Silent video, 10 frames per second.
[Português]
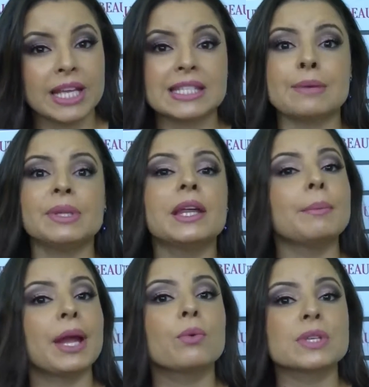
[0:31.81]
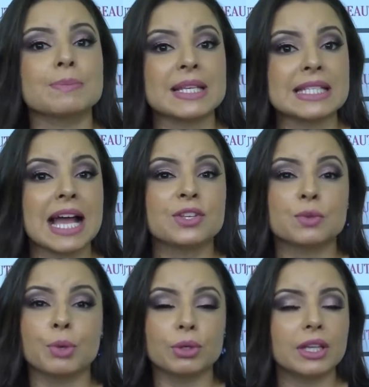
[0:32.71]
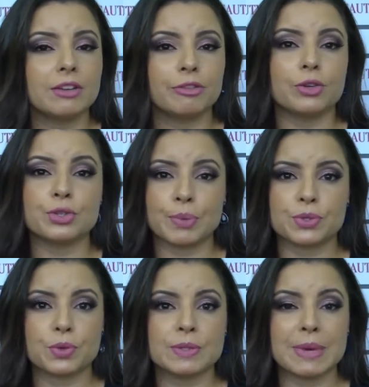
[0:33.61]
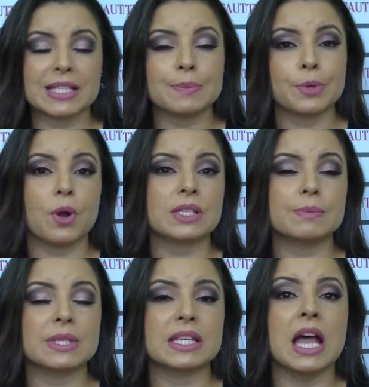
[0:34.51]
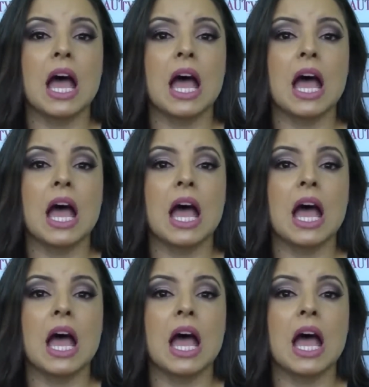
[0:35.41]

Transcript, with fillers: recebi também algumas mensagens no meu telefone de pessoas mais próximas,